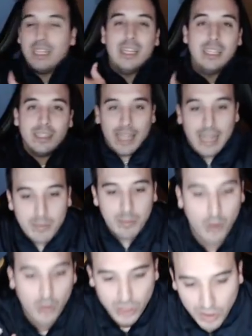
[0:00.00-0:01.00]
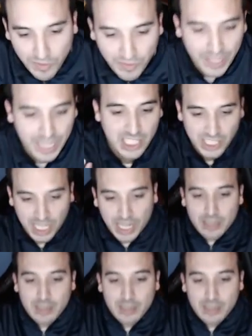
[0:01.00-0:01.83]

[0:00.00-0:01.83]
Tenemos finishing.